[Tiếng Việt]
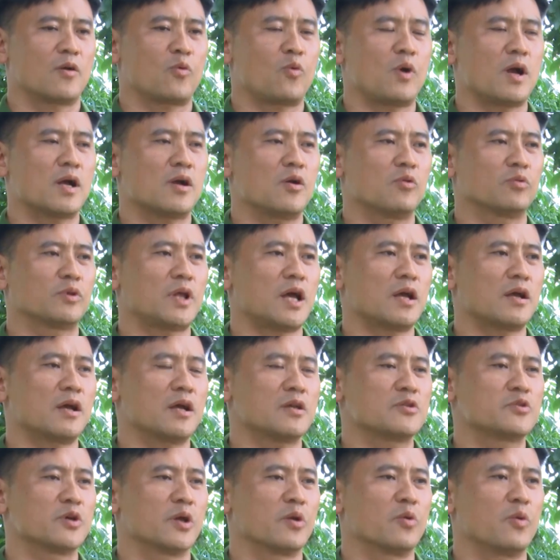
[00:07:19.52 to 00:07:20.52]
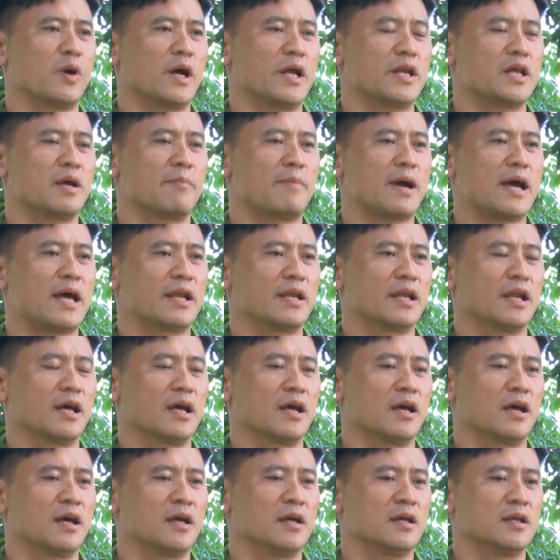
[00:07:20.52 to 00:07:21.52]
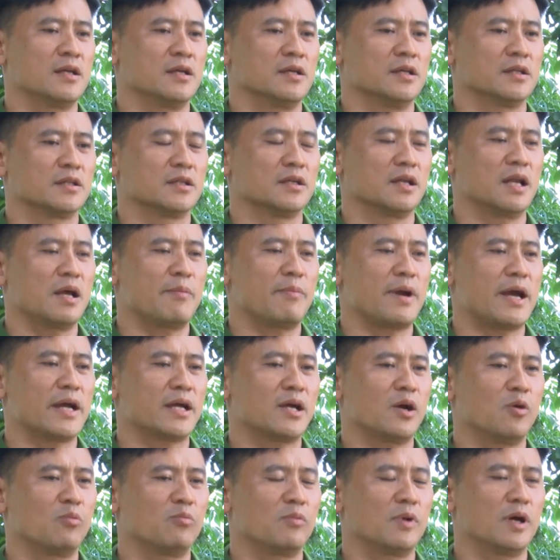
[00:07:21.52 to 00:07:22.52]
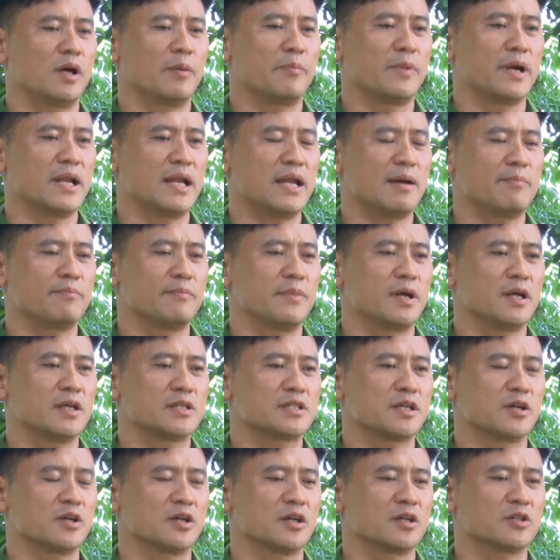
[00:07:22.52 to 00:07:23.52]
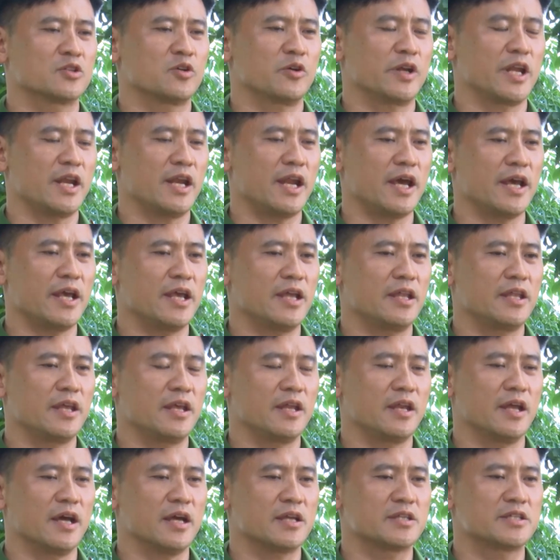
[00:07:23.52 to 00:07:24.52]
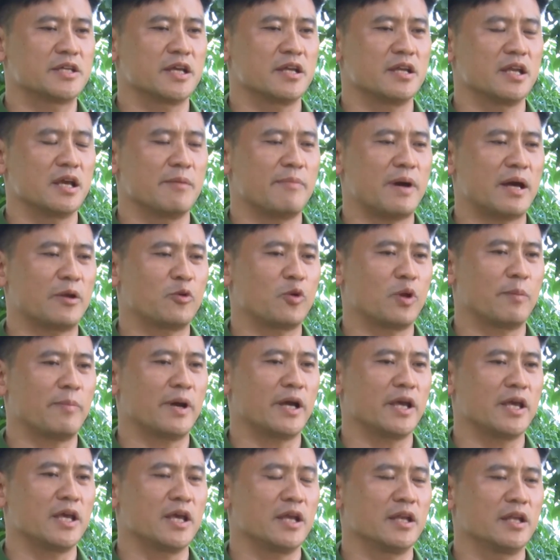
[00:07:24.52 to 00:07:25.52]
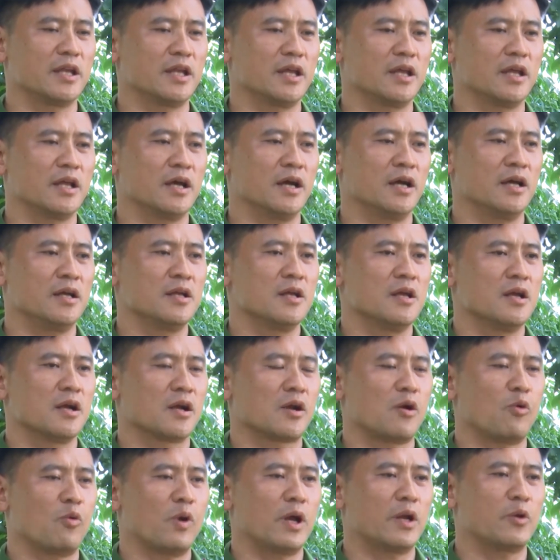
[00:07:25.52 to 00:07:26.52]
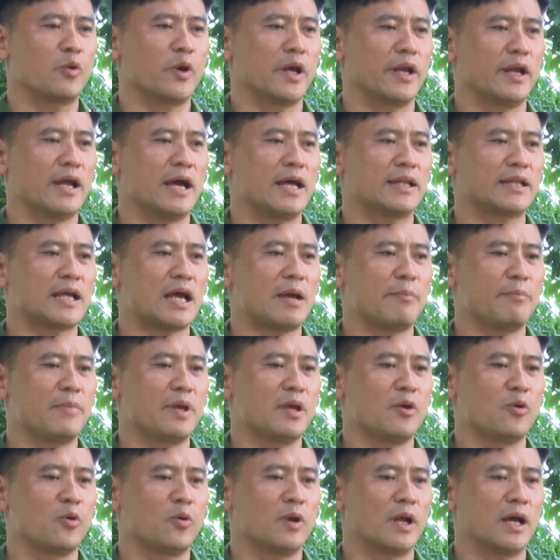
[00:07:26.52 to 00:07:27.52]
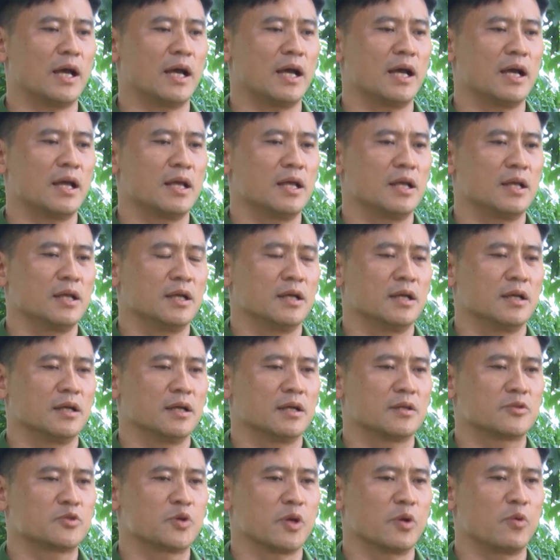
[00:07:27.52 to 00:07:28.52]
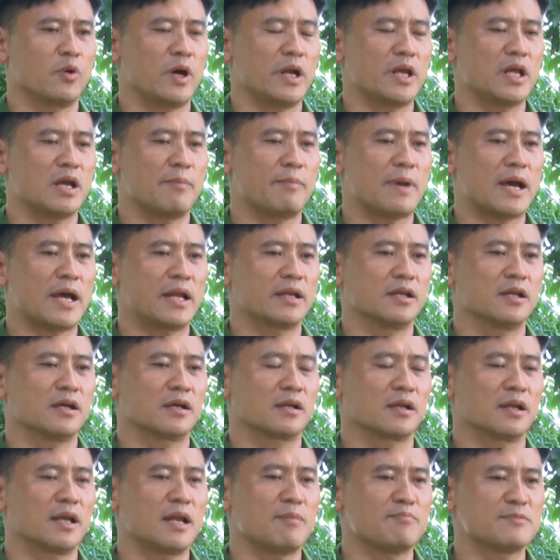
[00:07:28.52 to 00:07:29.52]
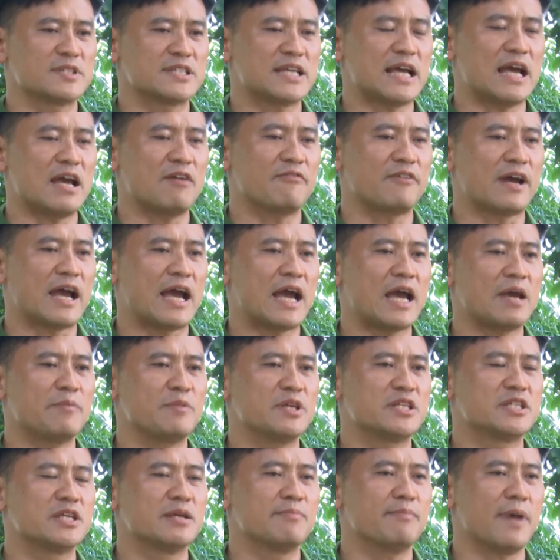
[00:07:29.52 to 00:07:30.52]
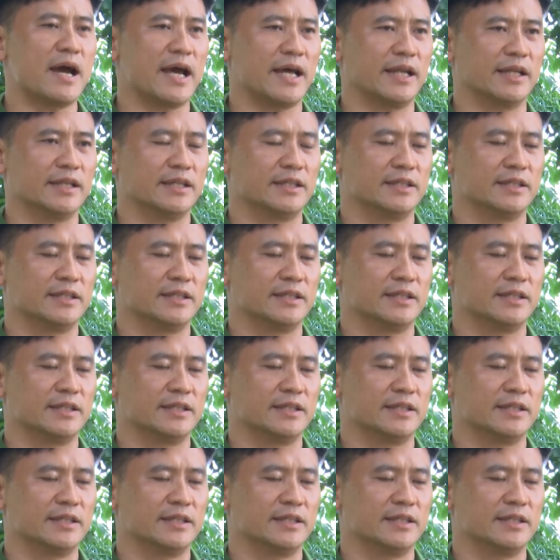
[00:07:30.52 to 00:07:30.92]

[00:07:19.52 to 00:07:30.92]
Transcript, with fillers: Qua công tác chuyển hóa địa bàn từ năm hai nghìn không trăm mười lăm cho đến nay thì trên địa bàn huyện Bắc Yên thì công an huyện đã tham mưu là chuyển hóa địa bàn được năm xã và hai mươi chín bản.